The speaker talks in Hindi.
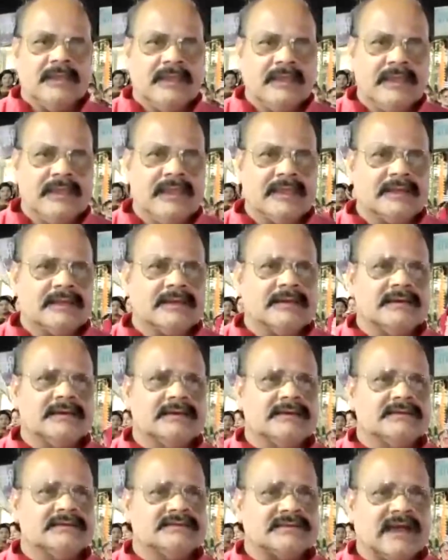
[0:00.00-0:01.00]
एक
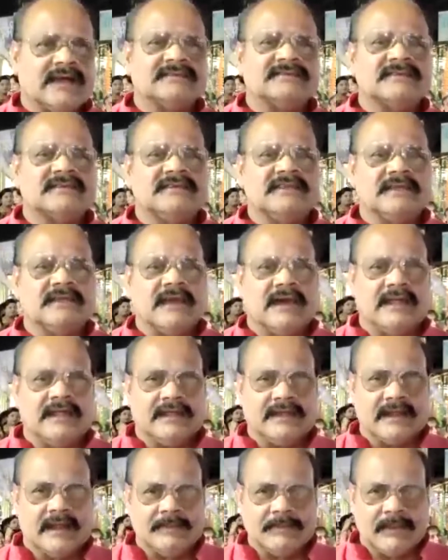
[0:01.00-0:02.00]
सांस्कृतिक
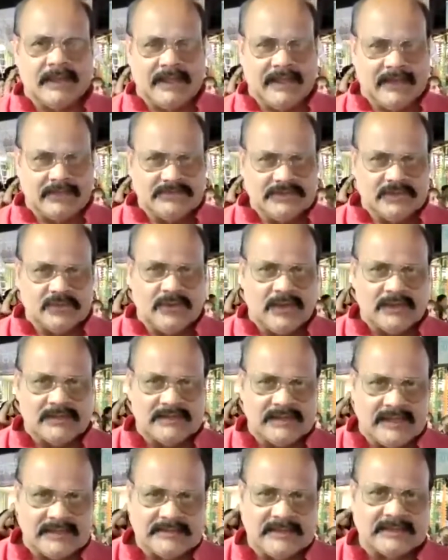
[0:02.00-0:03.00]
कार्यक्रम का आयोजन वहाँ
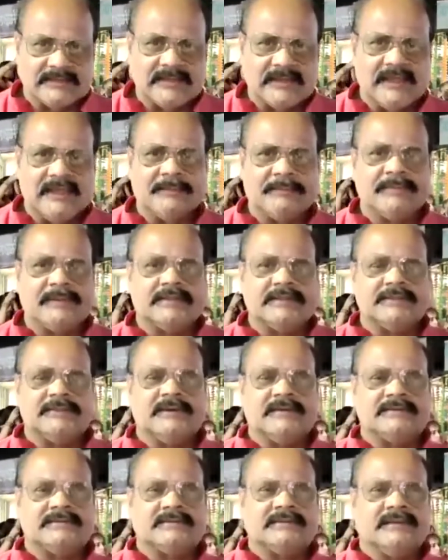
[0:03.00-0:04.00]
किया जाता है
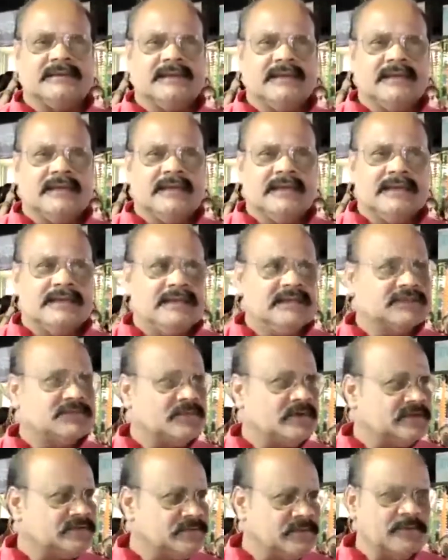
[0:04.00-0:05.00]
प्रतिवर्ष इस
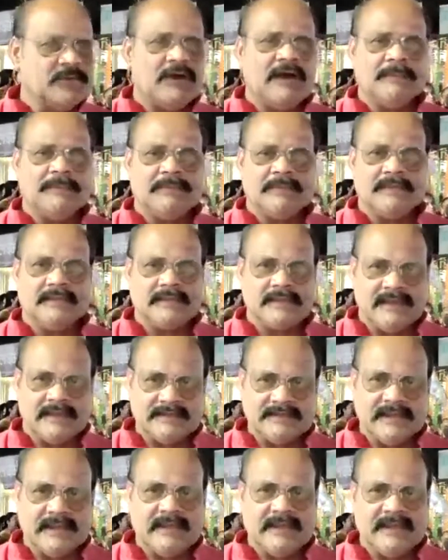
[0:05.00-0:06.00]
वर्ष भी वहाँ पे किया
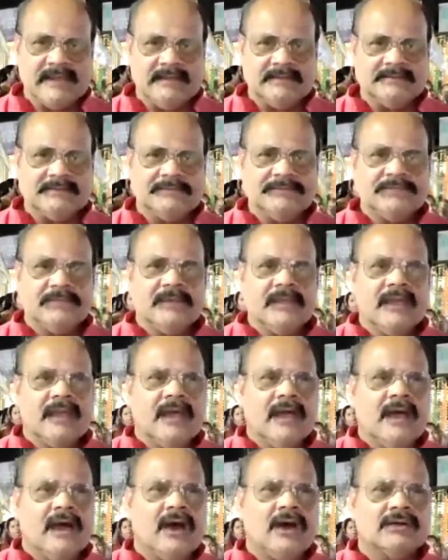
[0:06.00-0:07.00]
जाएगा
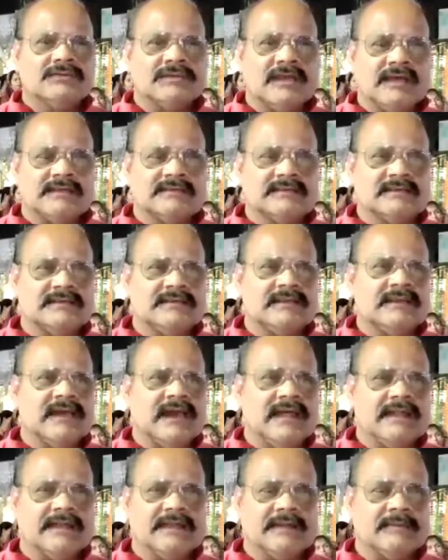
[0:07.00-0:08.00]
और सांस्कृतिक
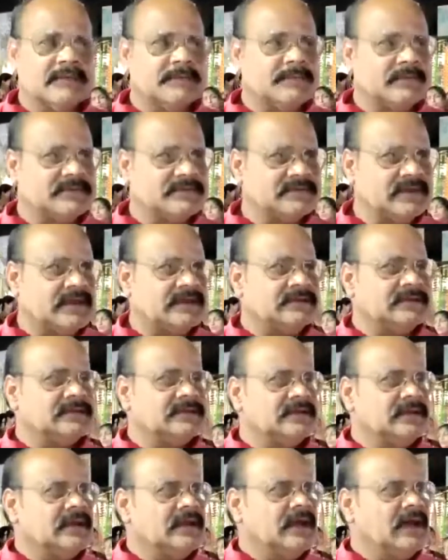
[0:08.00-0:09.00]
कार्यक्रम के पश्चात
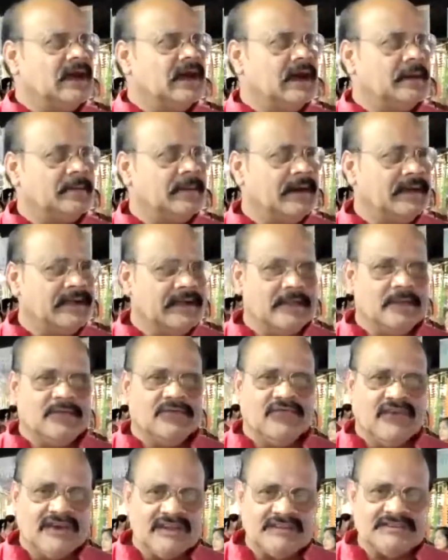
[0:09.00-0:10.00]
हमारे
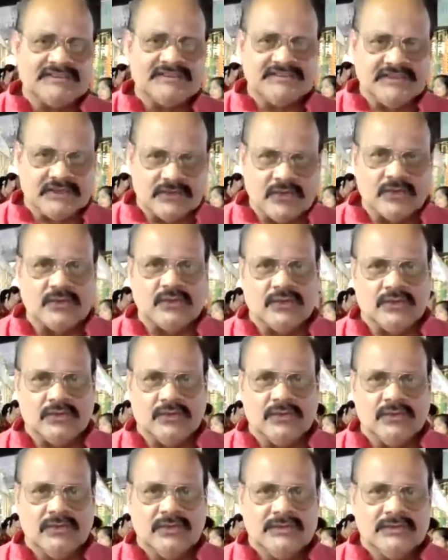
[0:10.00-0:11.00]
वरिष्ठ जनों को
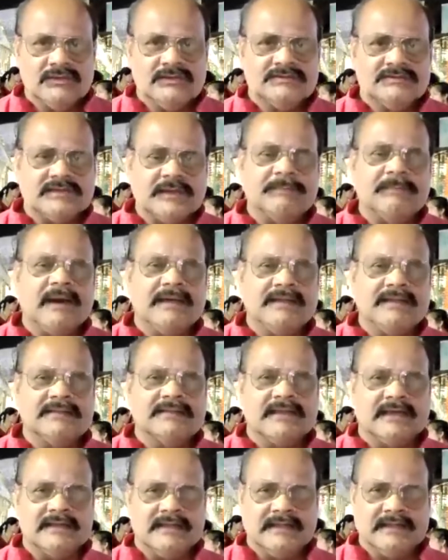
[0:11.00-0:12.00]
सम्मानित
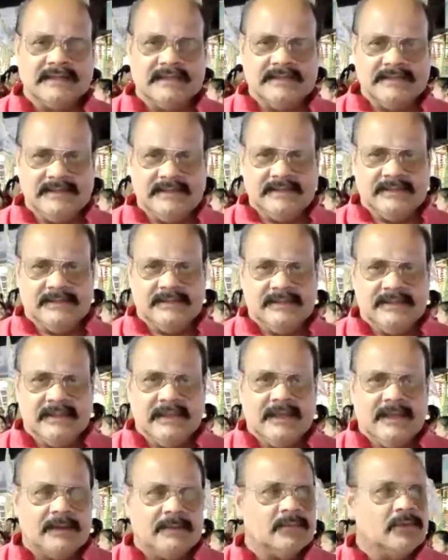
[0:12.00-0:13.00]
करने के लिए
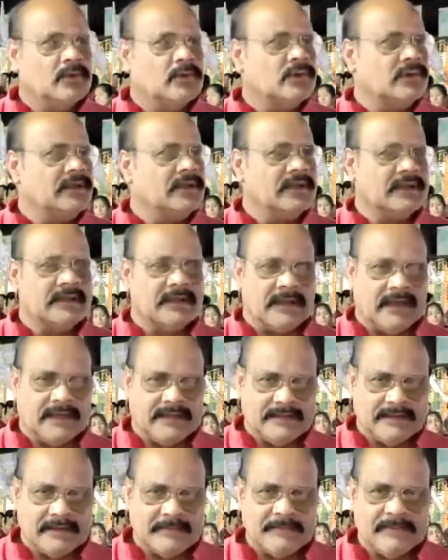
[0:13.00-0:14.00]
हम लोगों ने एक
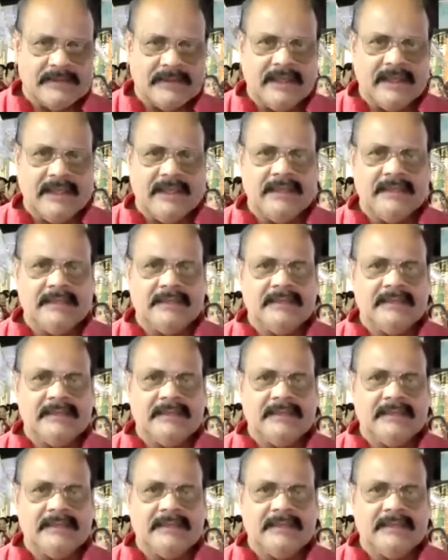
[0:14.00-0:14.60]
कार्यक्रम बनाया है